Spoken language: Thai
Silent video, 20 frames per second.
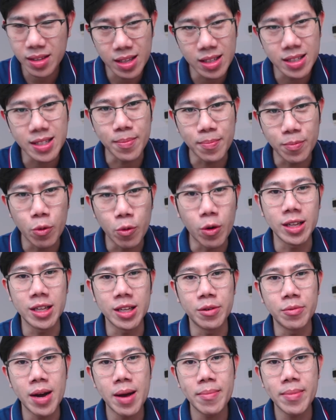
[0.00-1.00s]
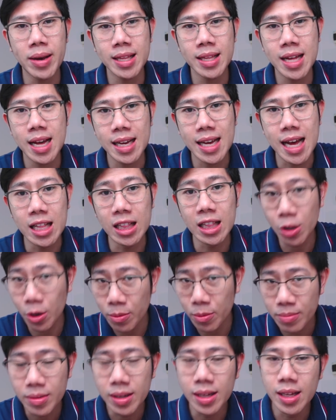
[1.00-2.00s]
เจ็บปวดหรือว่าแม้กระทั่งการ
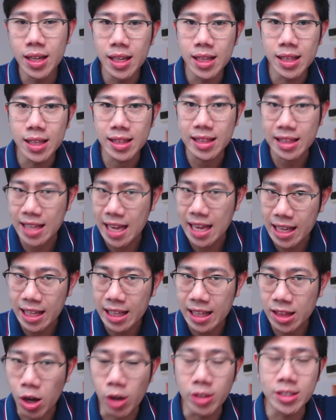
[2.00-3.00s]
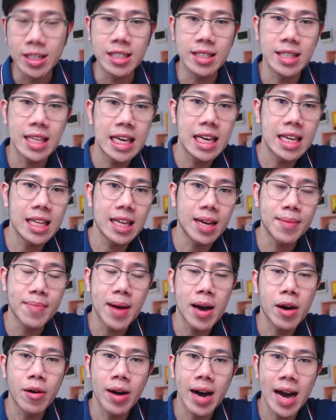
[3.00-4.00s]
ล้มในต่อจากนี้นะใน
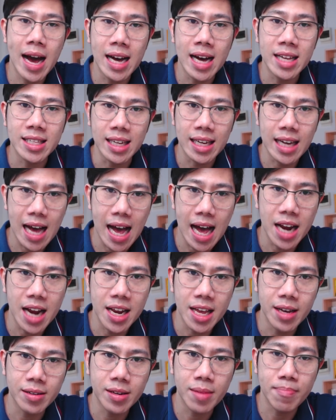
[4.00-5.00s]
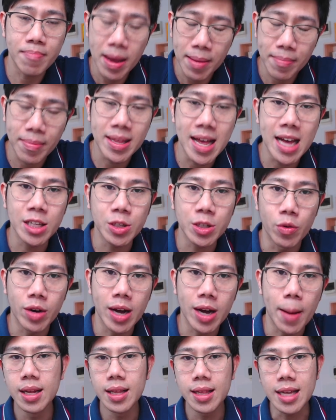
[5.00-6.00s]
ภาคของภาคอสังหาเนี่ยก็เป็นไปได้สูง
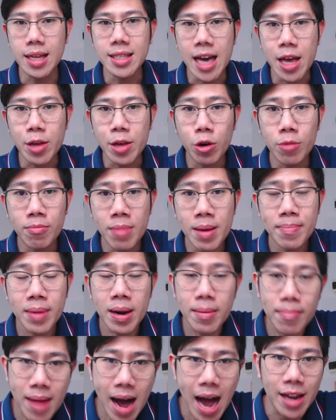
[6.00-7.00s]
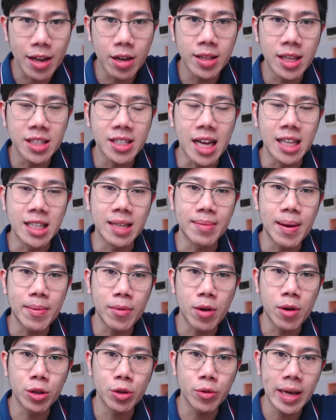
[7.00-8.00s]
ครับ นั้นอยากให้คนไม่ประมาทเนาะรักษาสภาพ
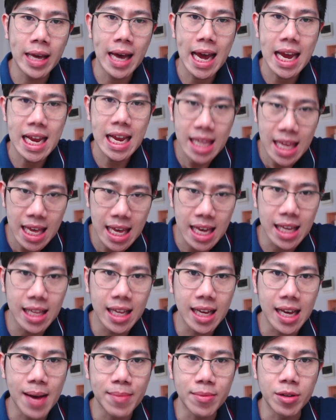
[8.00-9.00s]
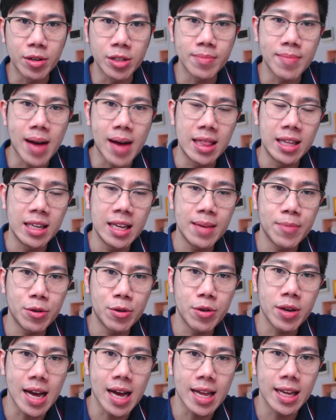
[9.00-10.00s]
คล่องตัวเองให้ดีนะครับเดี๋ยวเราจะผ่านเรื่องนี้ไป
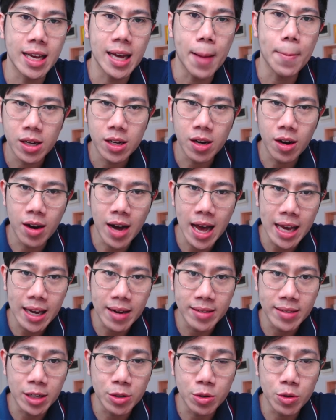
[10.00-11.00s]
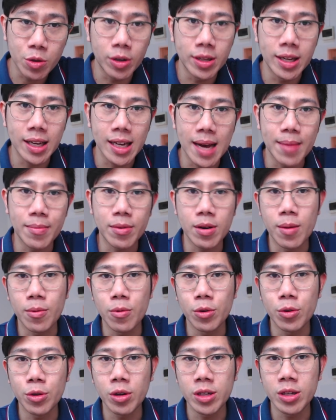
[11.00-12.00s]
ด้วยกันนะครับ ก็ให้กำลังใจทุกคนนะครับ ขอบ
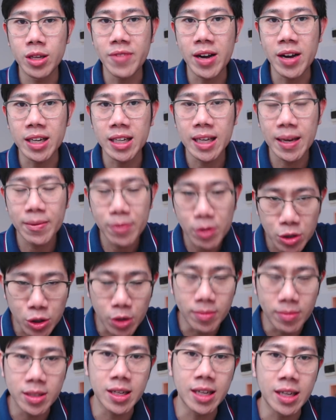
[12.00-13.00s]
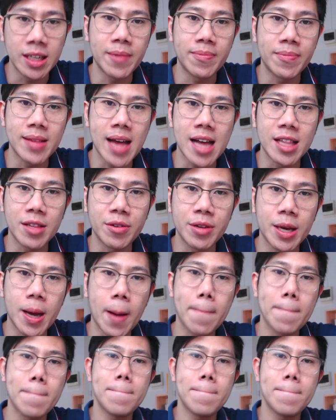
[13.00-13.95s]
คุณทุกคนที่ฟังคลิปจนจบ แล้วเจอกันคลิปหน้า สวัสดีครับ